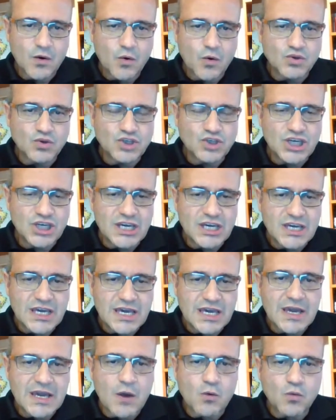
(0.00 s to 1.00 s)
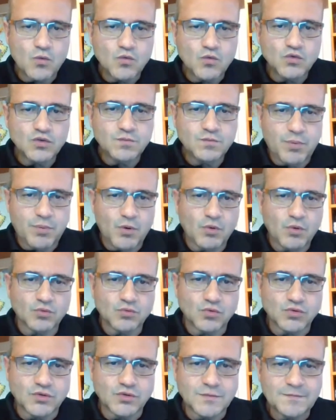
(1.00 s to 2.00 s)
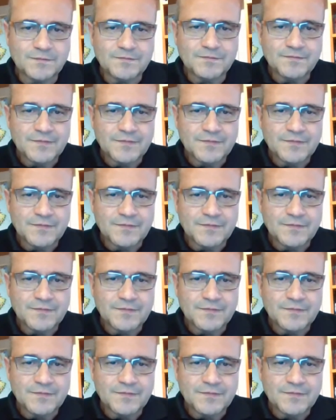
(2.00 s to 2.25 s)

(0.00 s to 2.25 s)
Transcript: onde e, em alguns pontos